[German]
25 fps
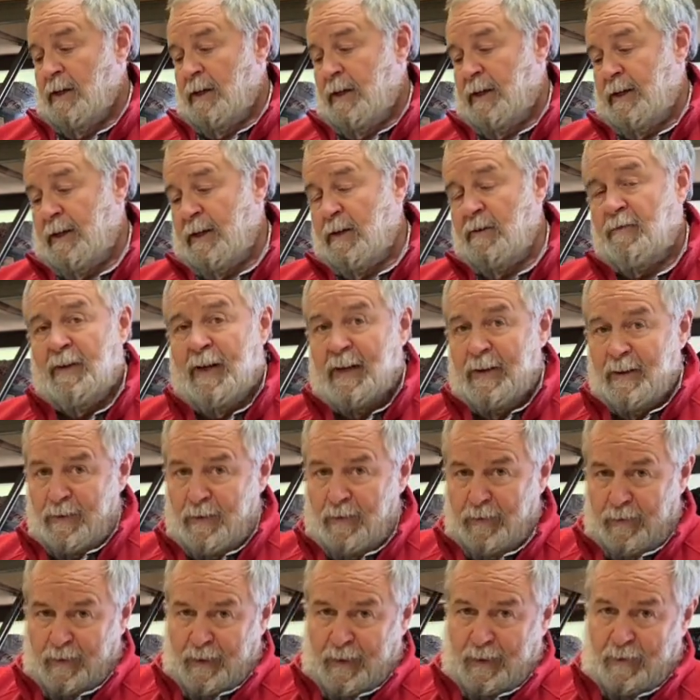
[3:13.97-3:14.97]
äh, werden
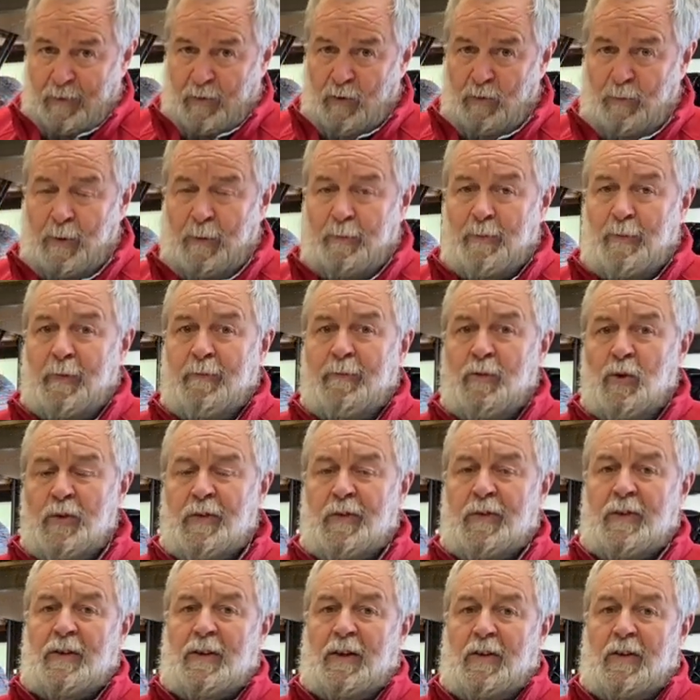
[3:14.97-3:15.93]
Sie sich darüber bewusst,